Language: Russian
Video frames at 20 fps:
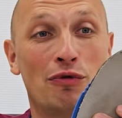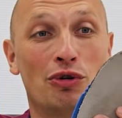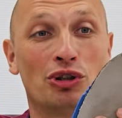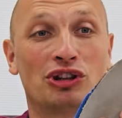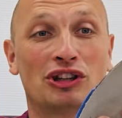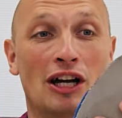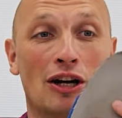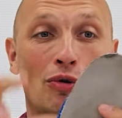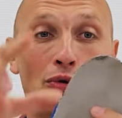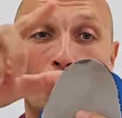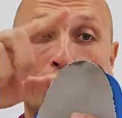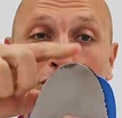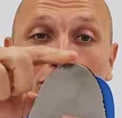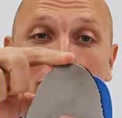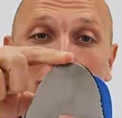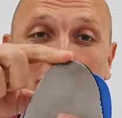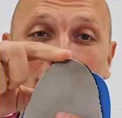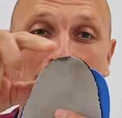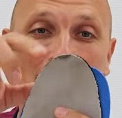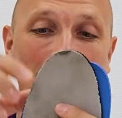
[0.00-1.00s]
вот такую
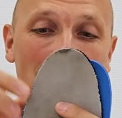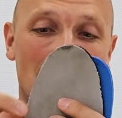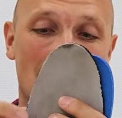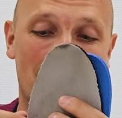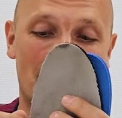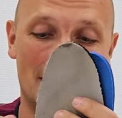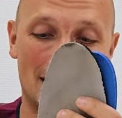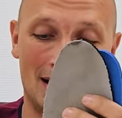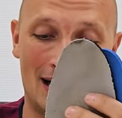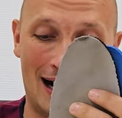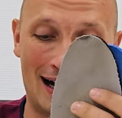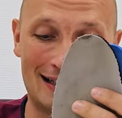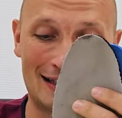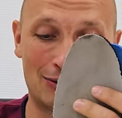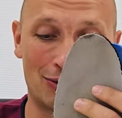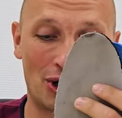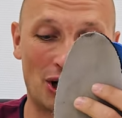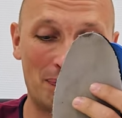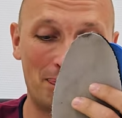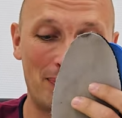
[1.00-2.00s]
длину, а
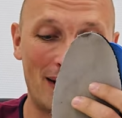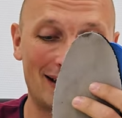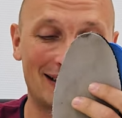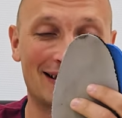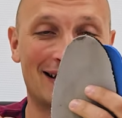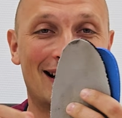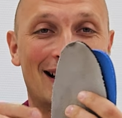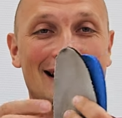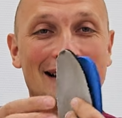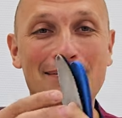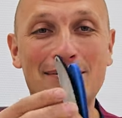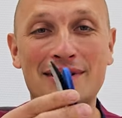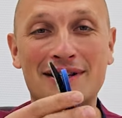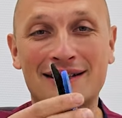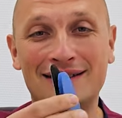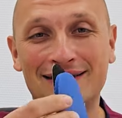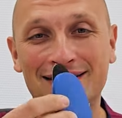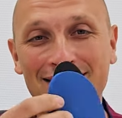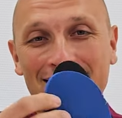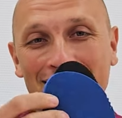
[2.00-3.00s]
45
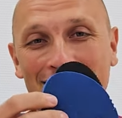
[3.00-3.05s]
размер